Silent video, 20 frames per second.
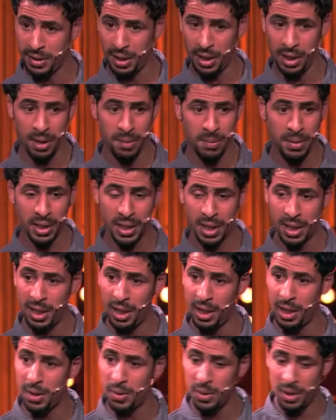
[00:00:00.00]
عليه الميكا
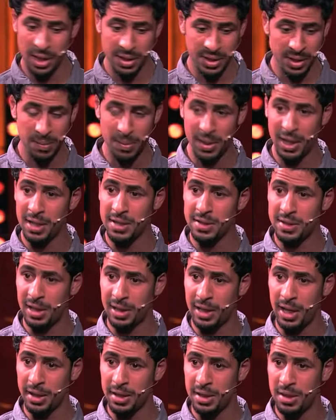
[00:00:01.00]
كحلة ولا تيبغي ينزل
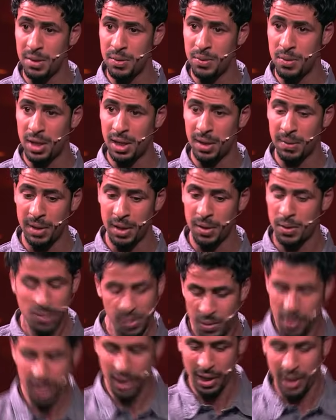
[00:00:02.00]
كيتنوى كيقول
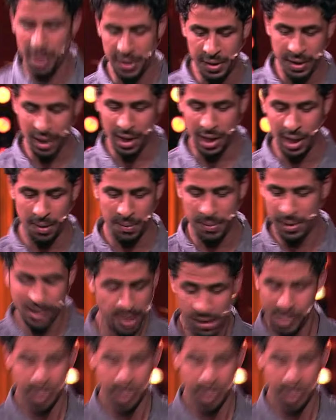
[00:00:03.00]
واقيلا شي قالب هذا